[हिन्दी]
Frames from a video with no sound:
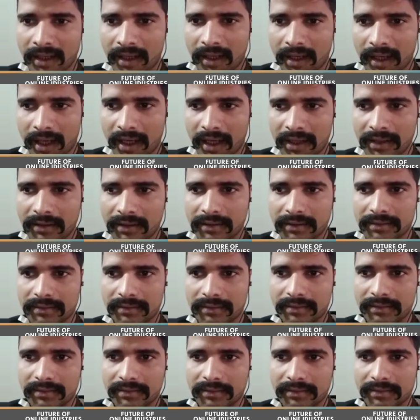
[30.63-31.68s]
एंड
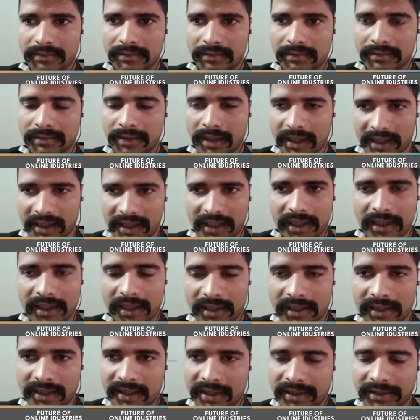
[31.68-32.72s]
द ई
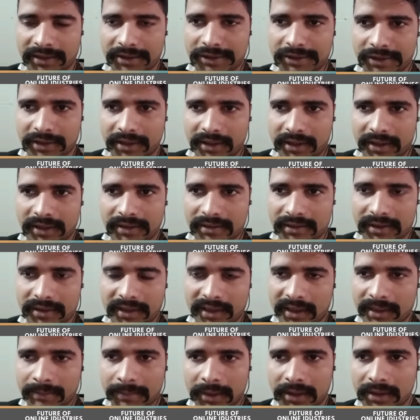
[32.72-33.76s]
लर्निंग इंडस्ट्री इज़
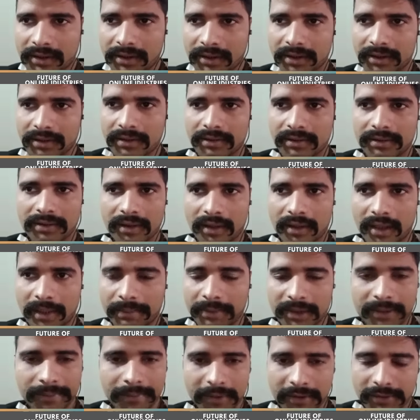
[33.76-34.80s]
नथिंग बट
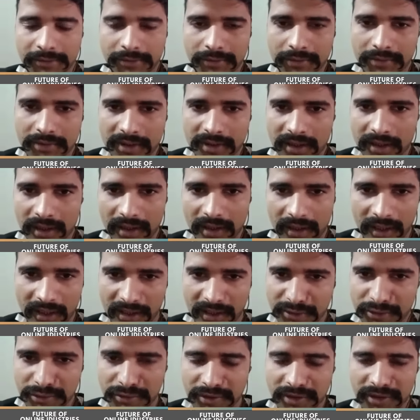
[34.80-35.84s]
आपके पास जो स्किल है
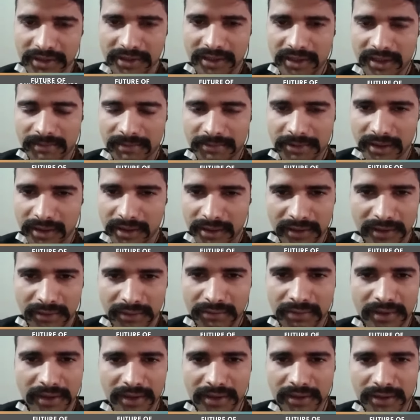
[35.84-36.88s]
जो चीज़ें आप जानते हो
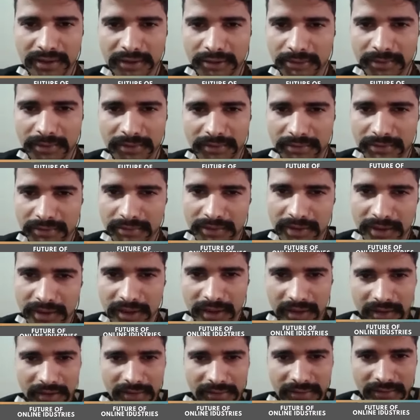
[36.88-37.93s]
करते हो बस उसको
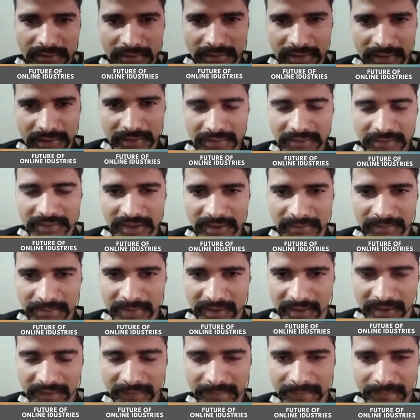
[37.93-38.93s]
सिखाना शुरू कर दो सिंपली